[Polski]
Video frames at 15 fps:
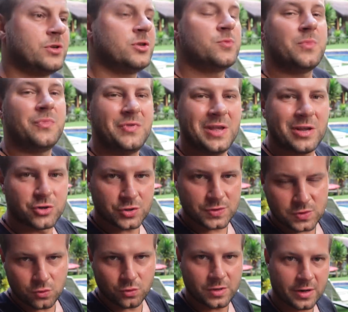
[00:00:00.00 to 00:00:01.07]
wzięliśmy większy
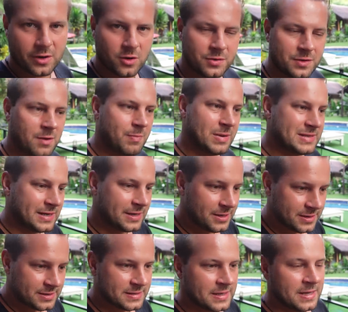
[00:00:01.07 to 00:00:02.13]
skuter, Honda
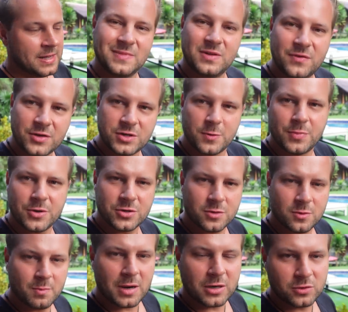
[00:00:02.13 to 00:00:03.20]
PCX,
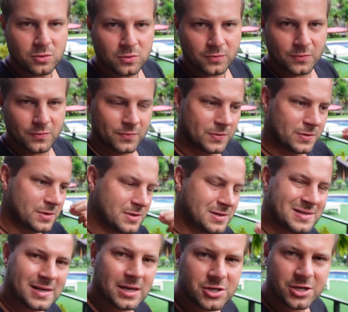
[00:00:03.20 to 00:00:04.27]
250 bachtów e,
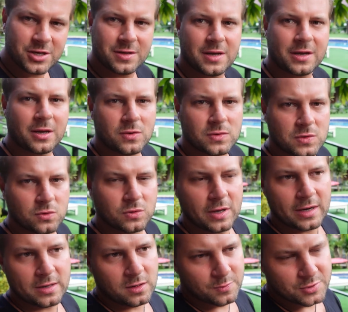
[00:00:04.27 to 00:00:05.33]
za dzień takiego
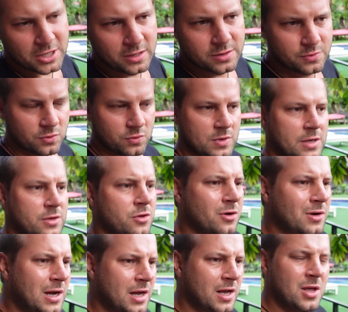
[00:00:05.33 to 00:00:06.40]
skutera, no i przyjechaliśmy tutaj.
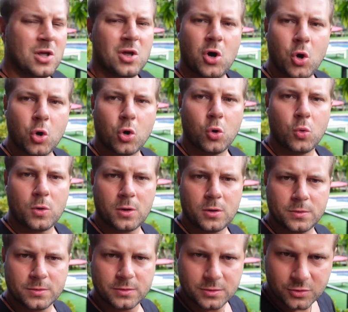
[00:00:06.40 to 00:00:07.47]
Droga
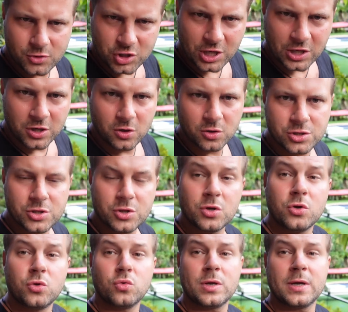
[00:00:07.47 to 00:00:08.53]
około 3 e, godzin. No
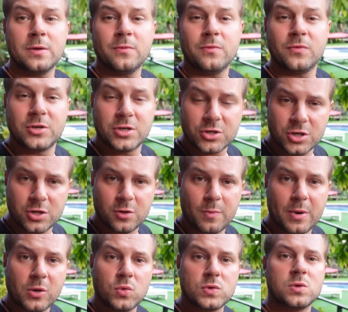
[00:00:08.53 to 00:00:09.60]
i tutaj wycieczki do
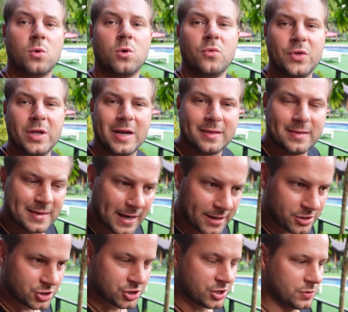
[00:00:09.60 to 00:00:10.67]
parku są o wiele
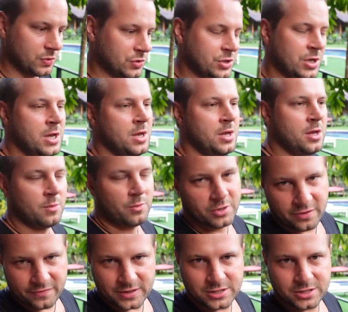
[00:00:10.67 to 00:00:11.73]
tańsze już,
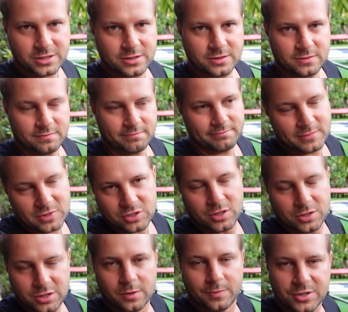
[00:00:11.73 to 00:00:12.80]
ponieważ
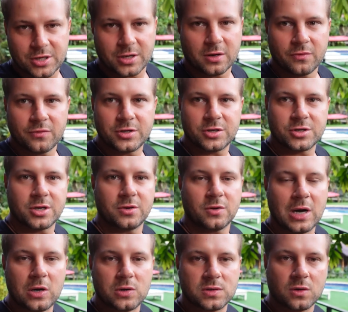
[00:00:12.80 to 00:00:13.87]
jeżeli chcielibyście taką wycieczkę do
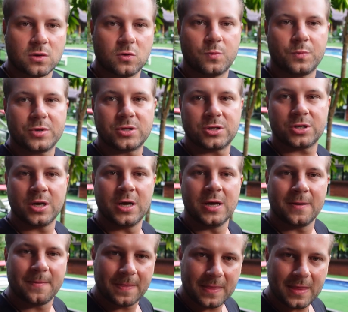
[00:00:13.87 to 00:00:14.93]
Chaosu kupić
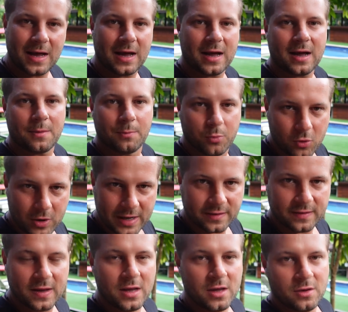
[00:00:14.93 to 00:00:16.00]
na
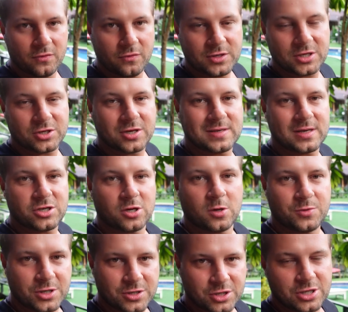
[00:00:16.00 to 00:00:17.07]
Phuket, wycieczki
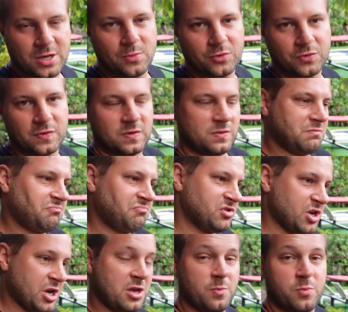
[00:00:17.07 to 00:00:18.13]
zaczynają się gdzieś tam od
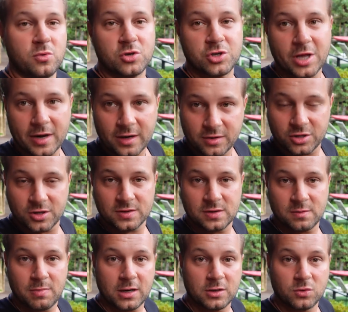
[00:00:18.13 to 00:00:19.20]
3,5-4
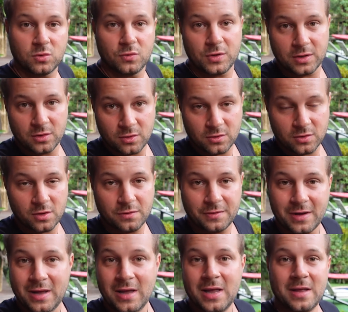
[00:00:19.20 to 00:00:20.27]
tysięcy bachtów
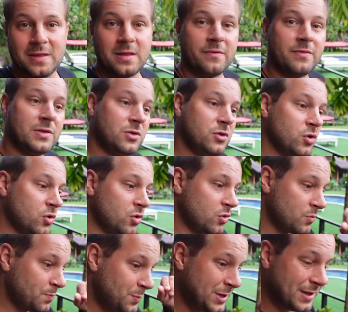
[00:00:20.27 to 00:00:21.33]
jednodniowe, nawet
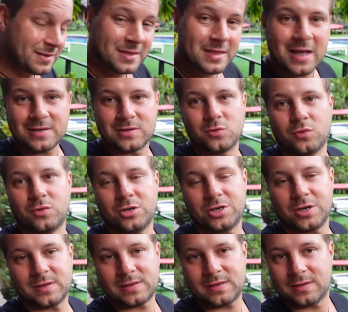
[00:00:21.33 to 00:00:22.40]
do 15
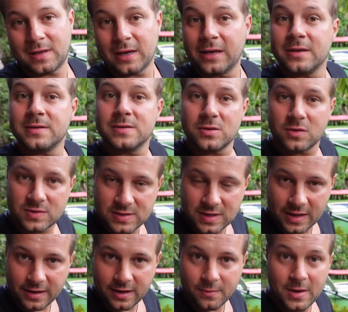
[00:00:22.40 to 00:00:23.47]
tysięcy takie z
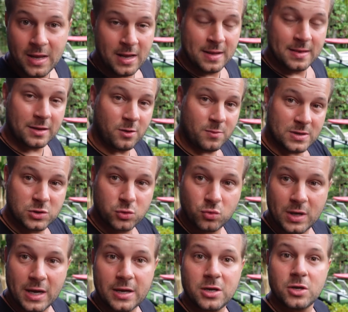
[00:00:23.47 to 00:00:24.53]
noclegiem. Natomiast
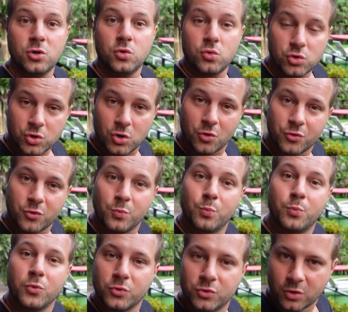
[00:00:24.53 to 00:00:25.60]
tutaj już od
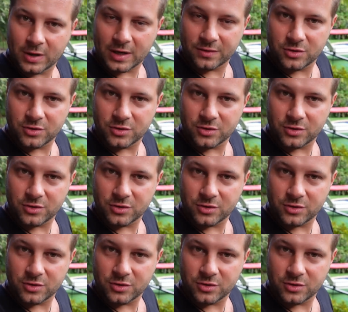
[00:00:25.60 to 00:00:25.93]
półtora